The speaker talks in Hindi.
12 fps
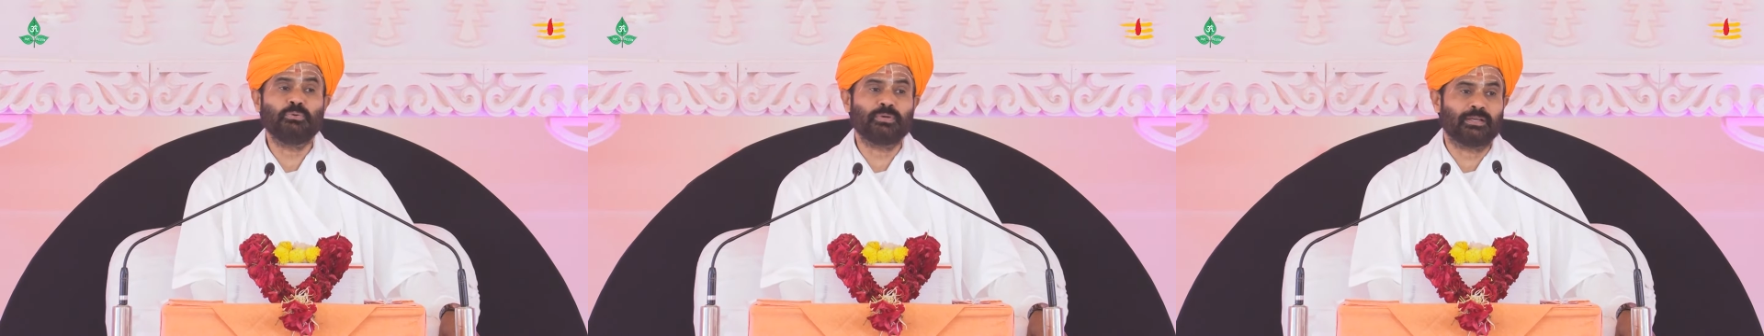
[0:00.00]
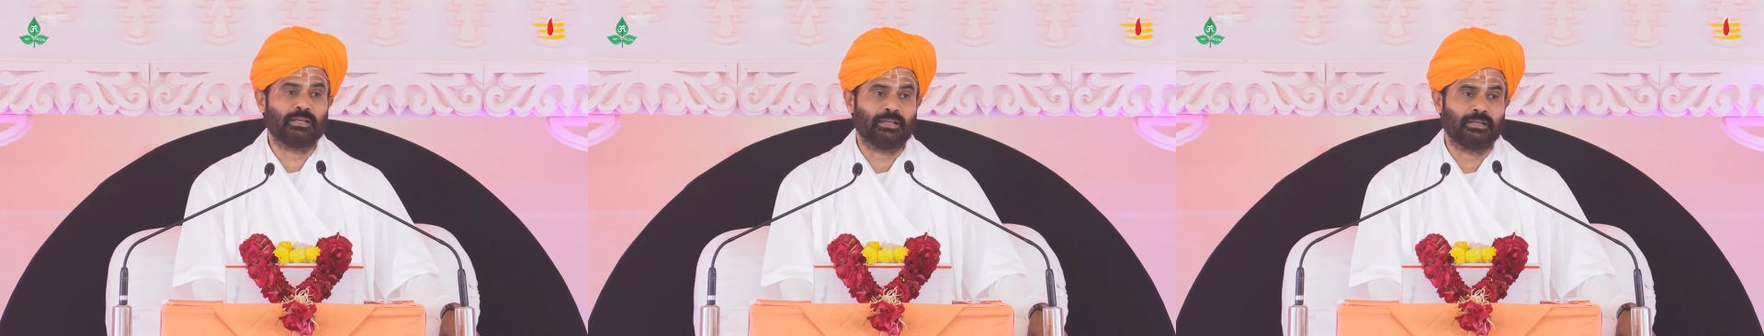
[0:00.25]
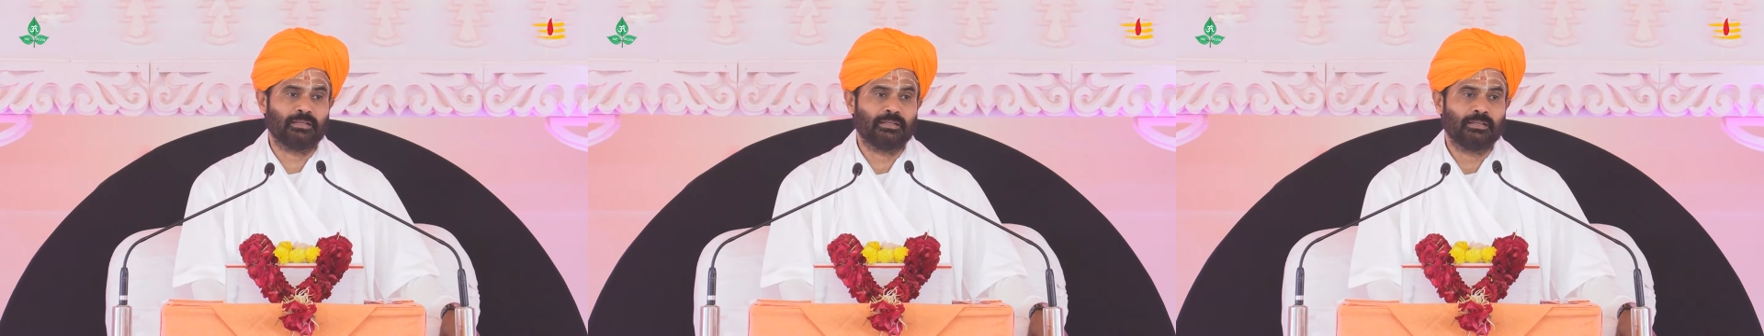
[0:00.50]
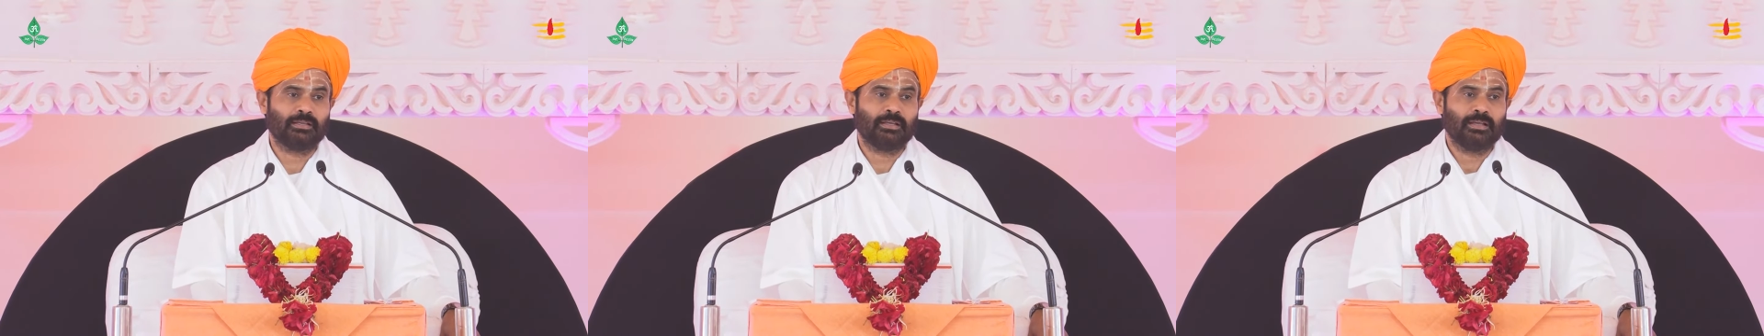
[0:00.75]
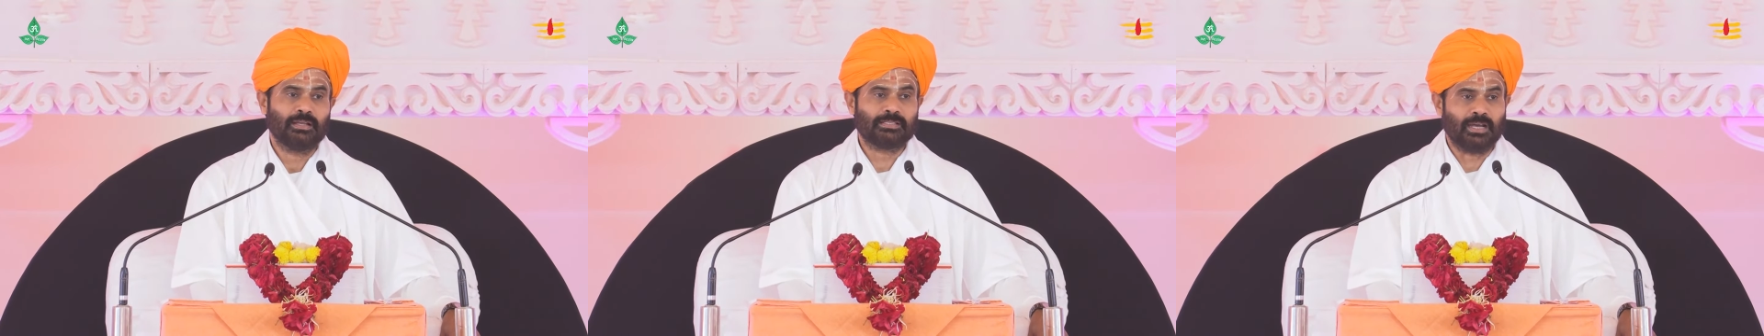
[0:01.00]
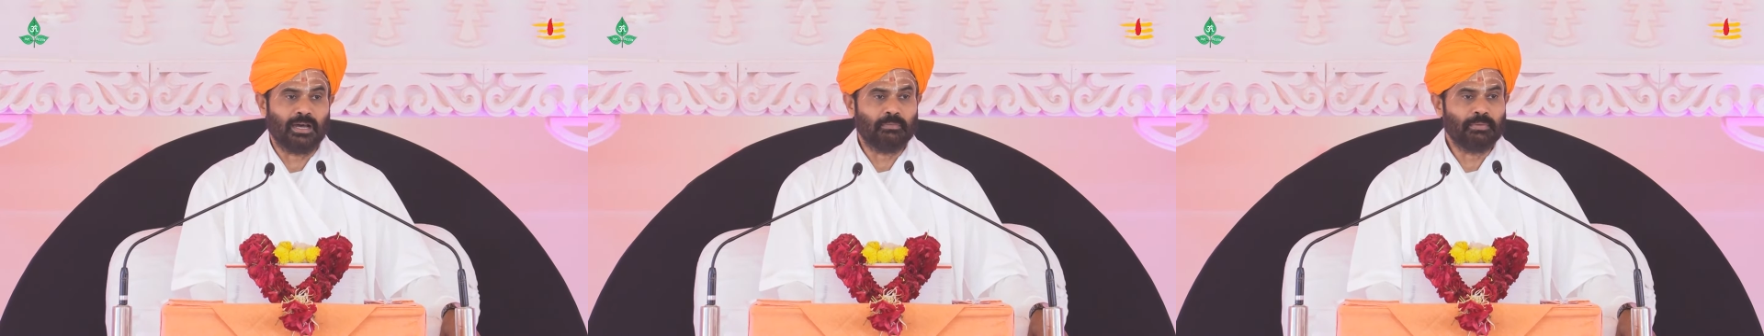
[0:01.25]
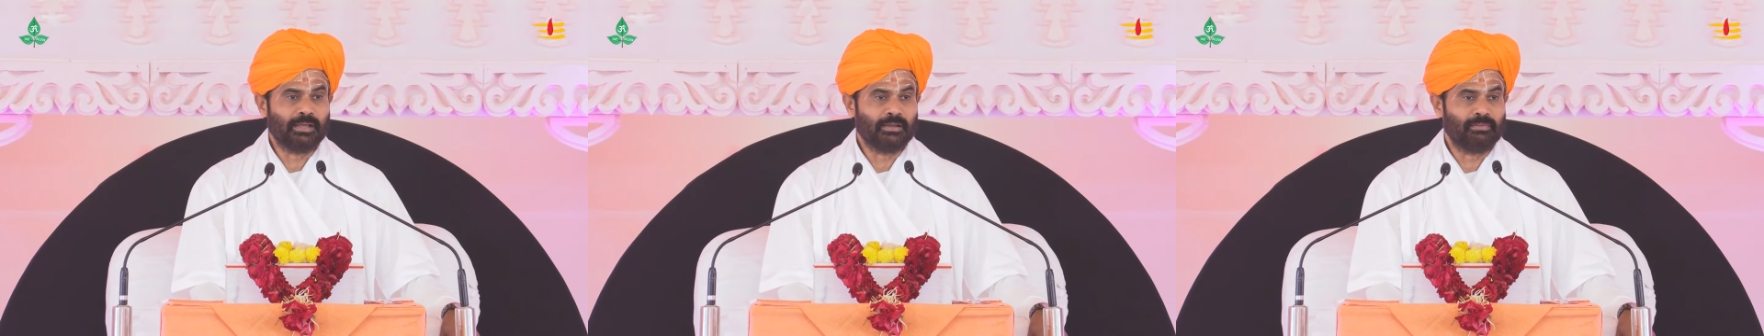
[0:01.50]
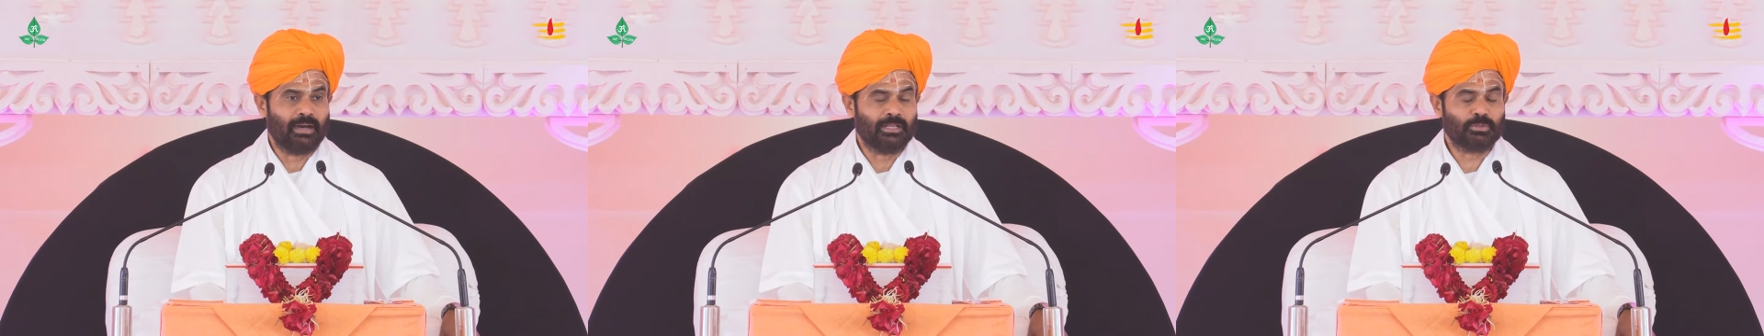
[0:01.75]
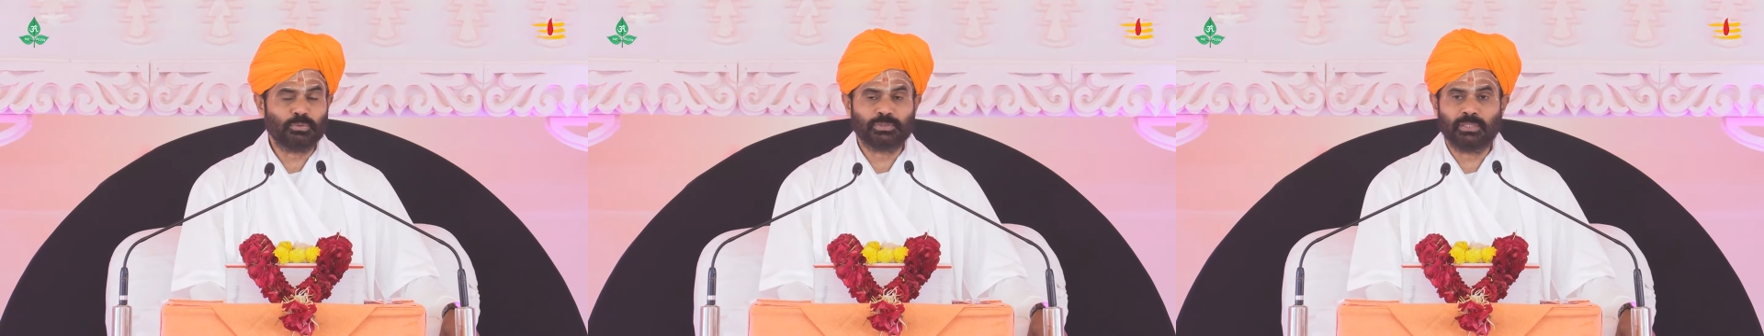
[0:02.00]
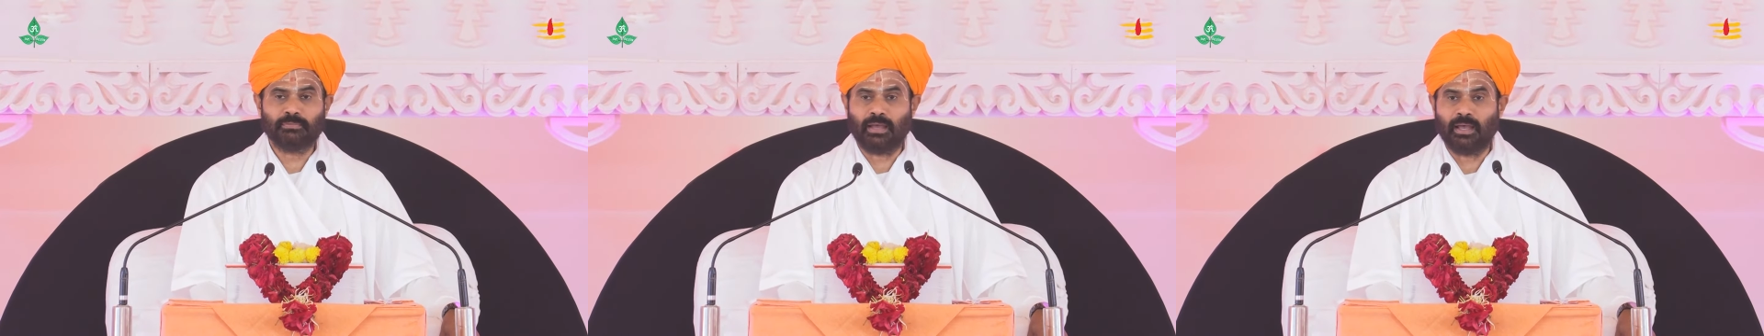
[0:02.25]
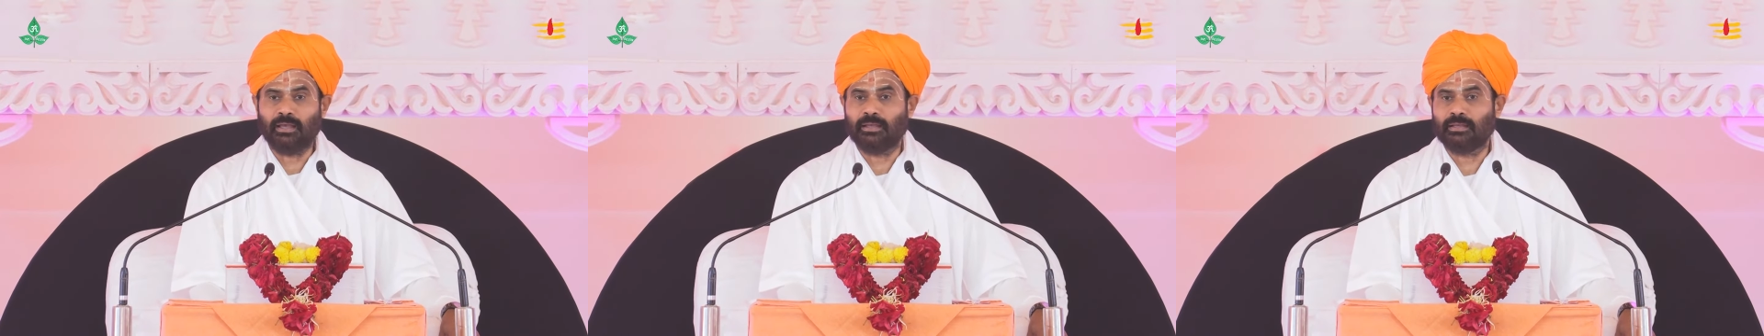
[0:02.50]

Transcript: हुए हैं जाम है वहां तो शिव है